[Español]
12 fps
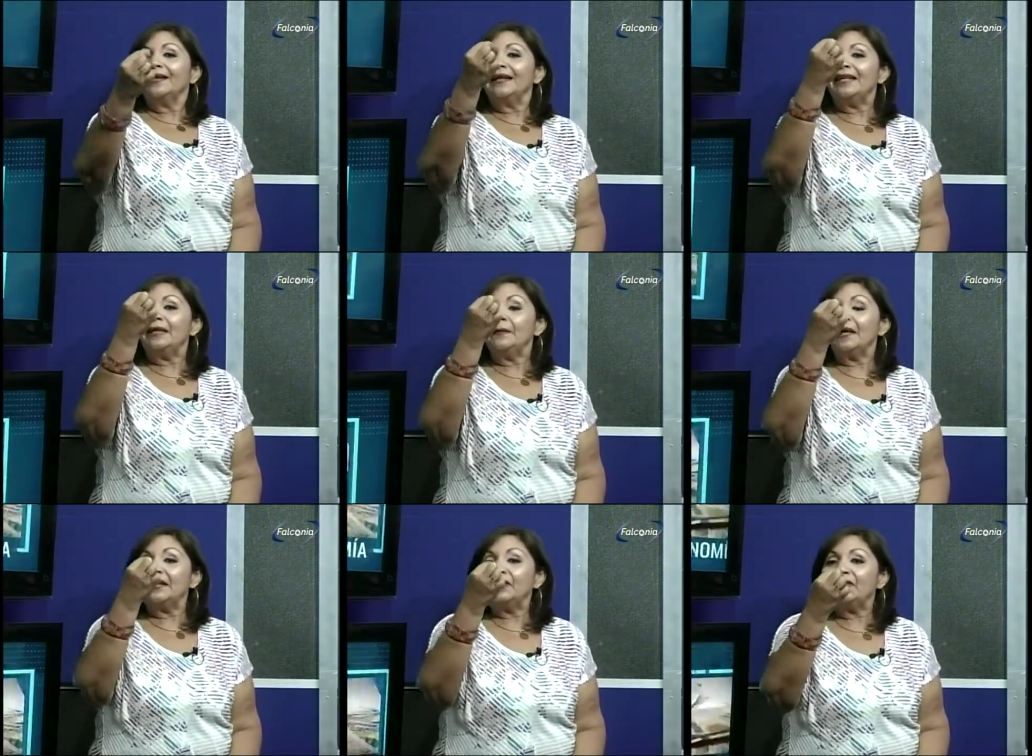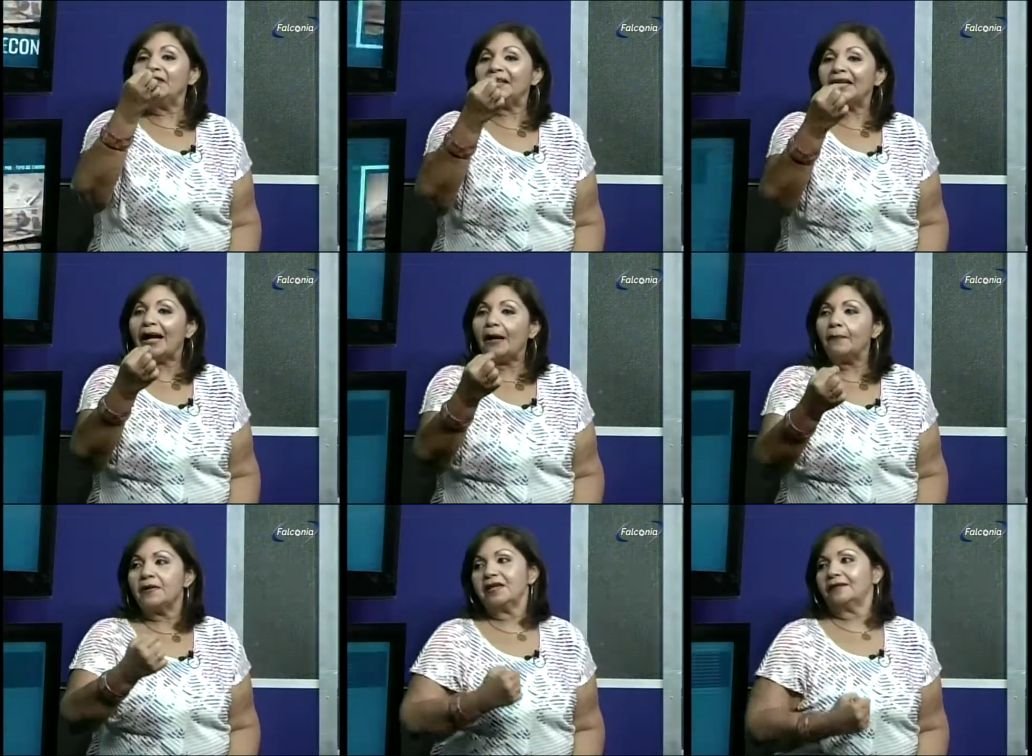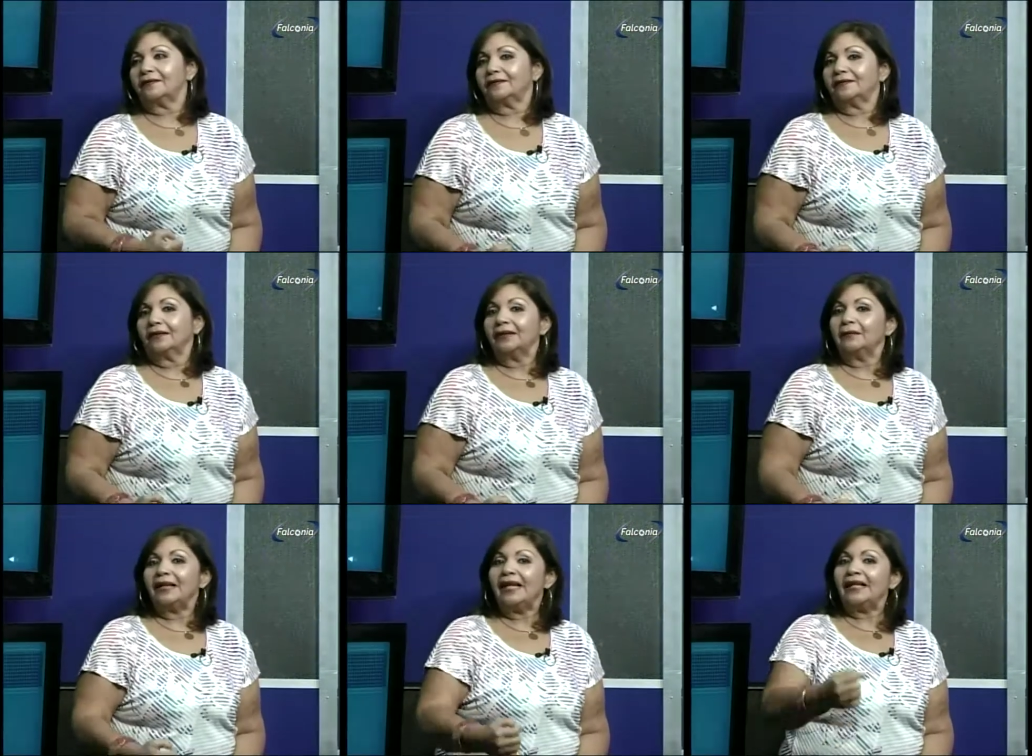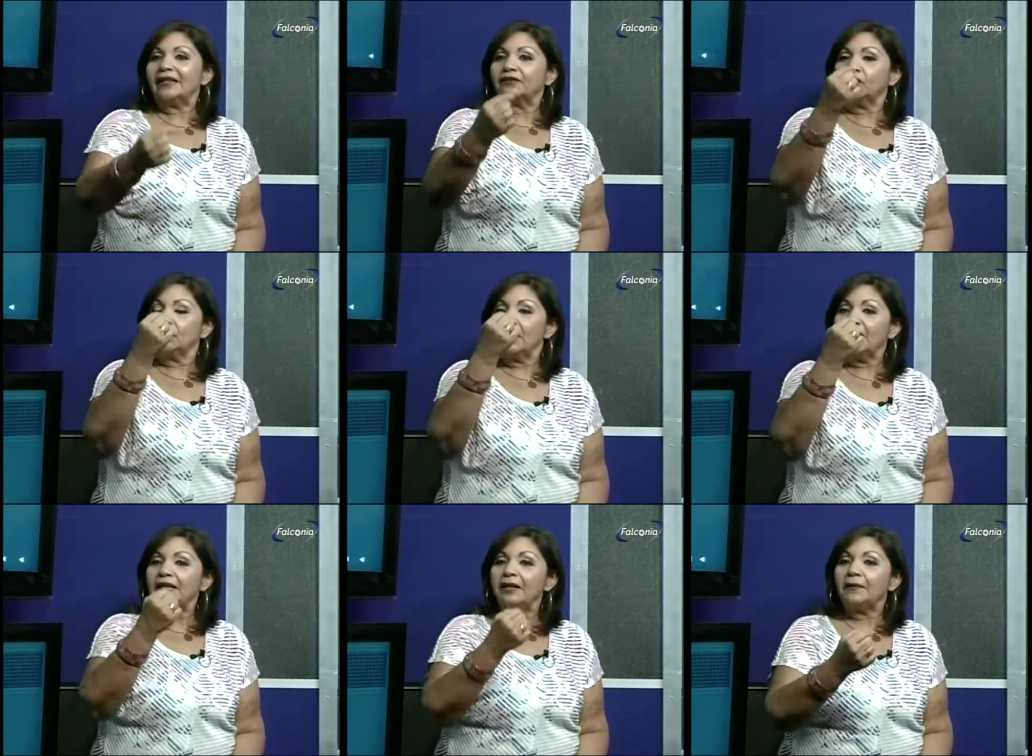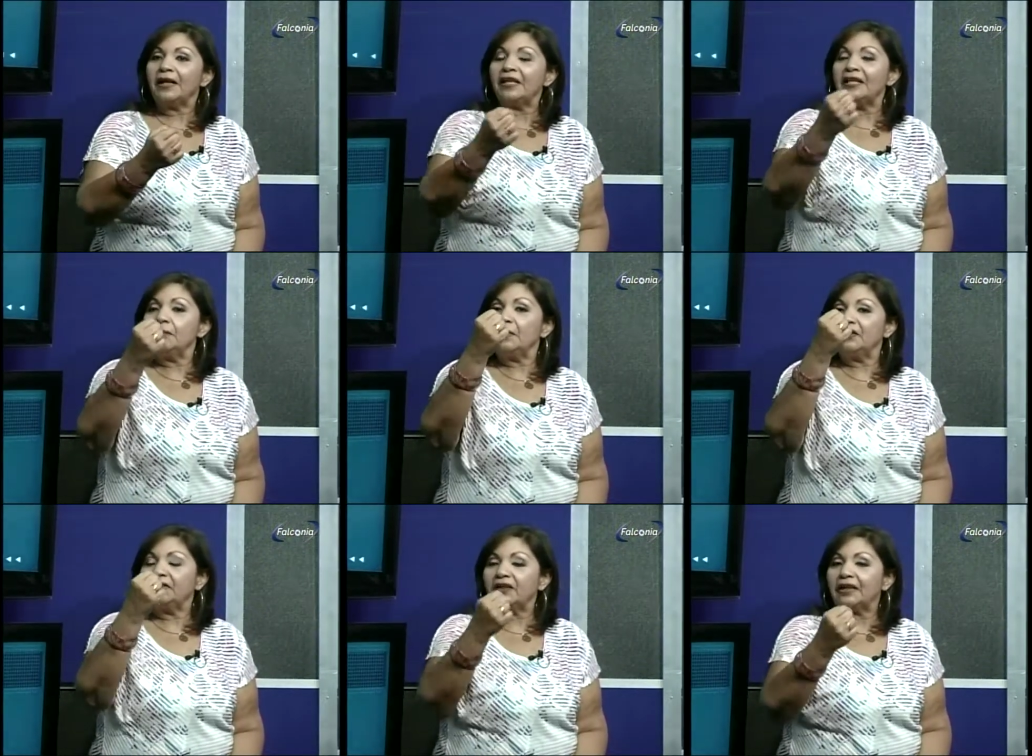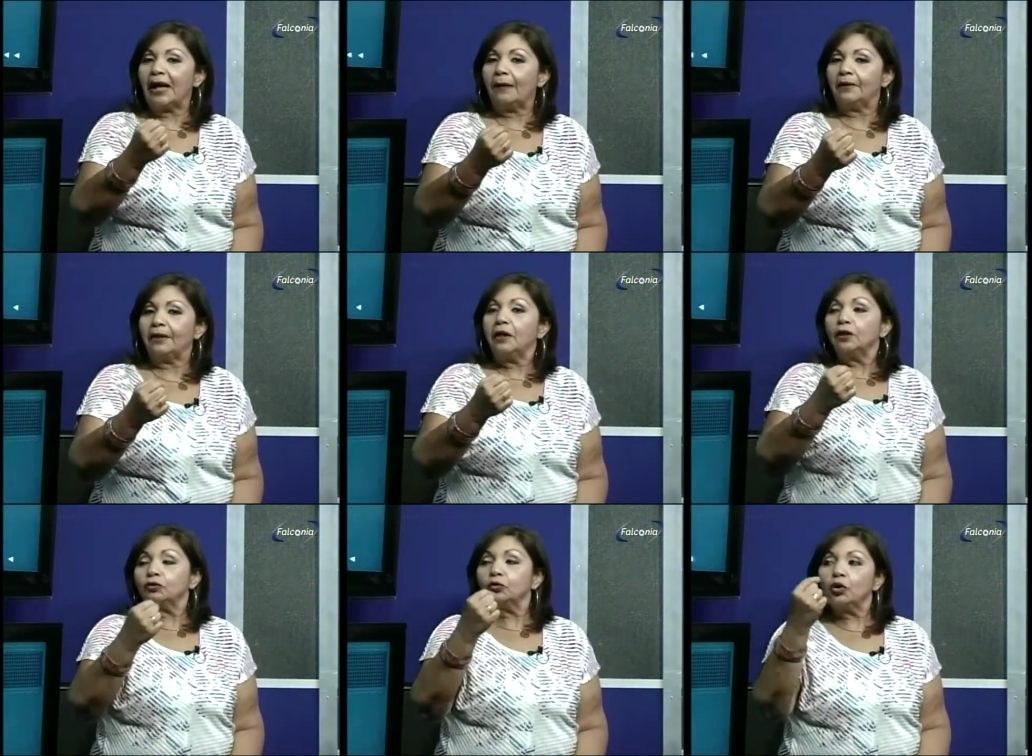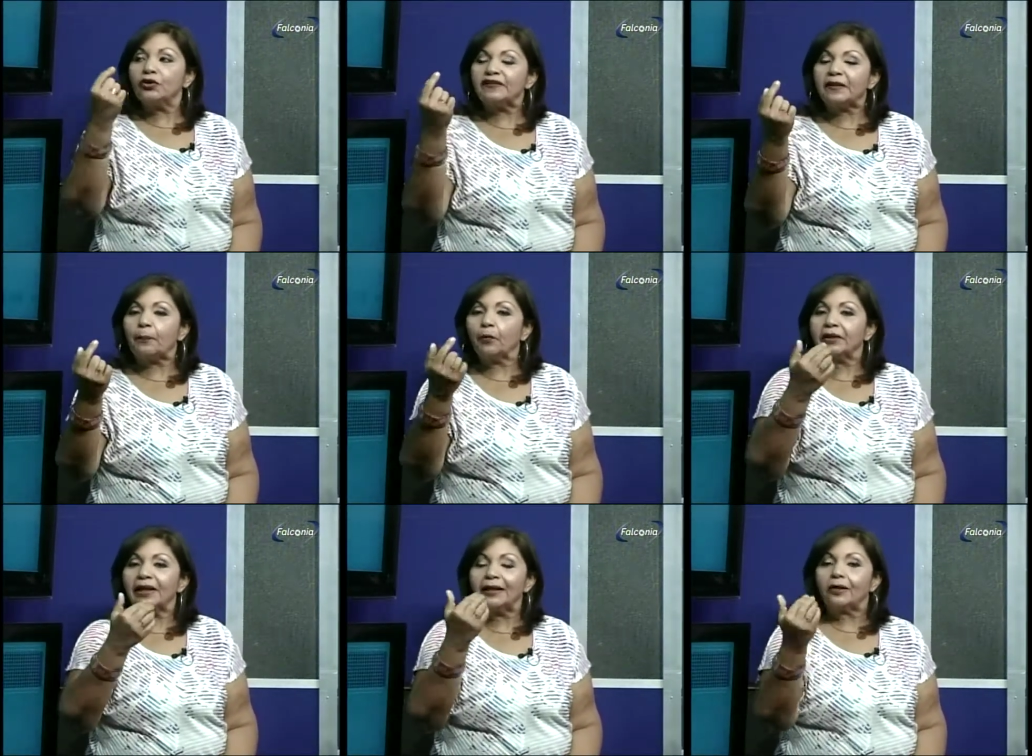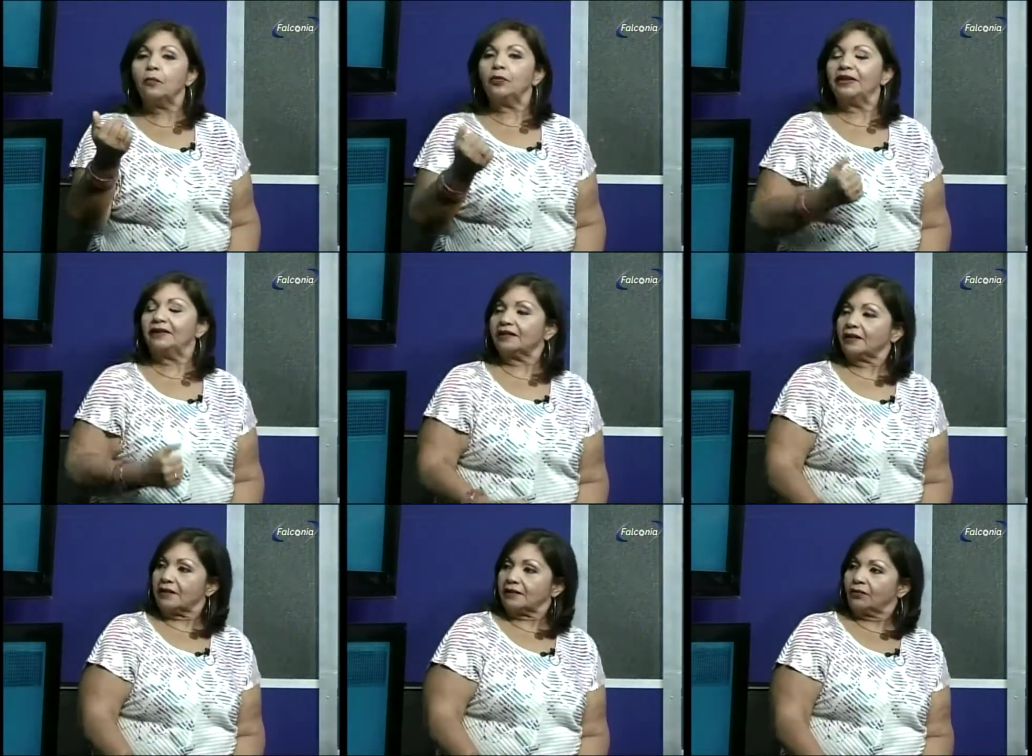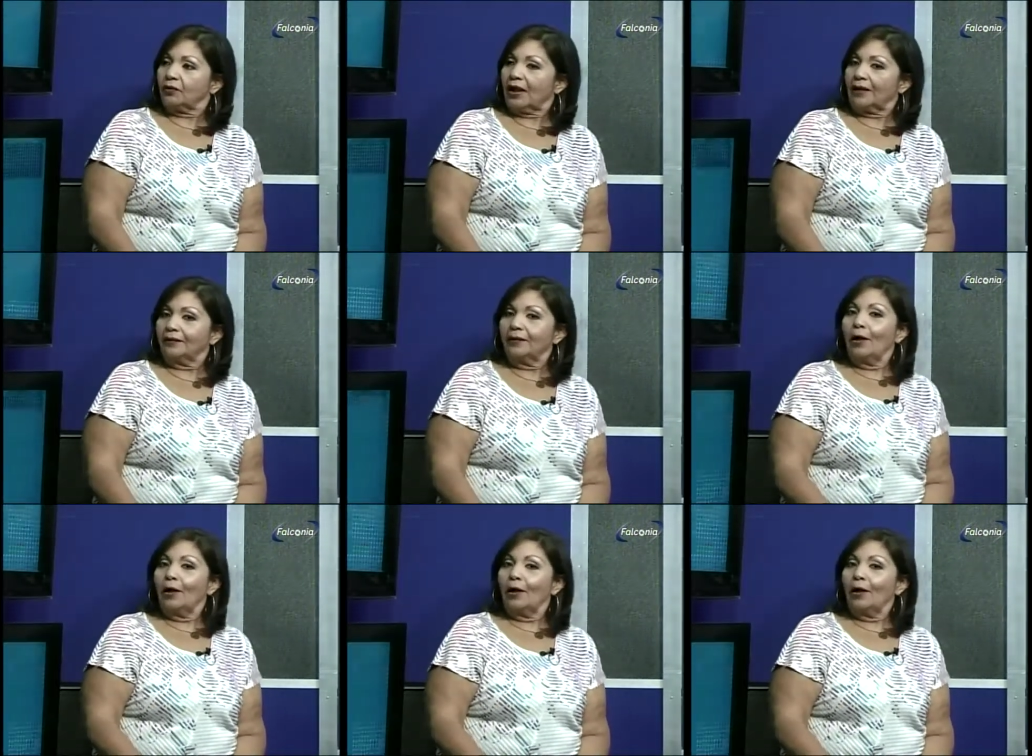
y verificables. Elecciones libres y verificables. Tú nos dices, ¿por qué la comunidad internacional?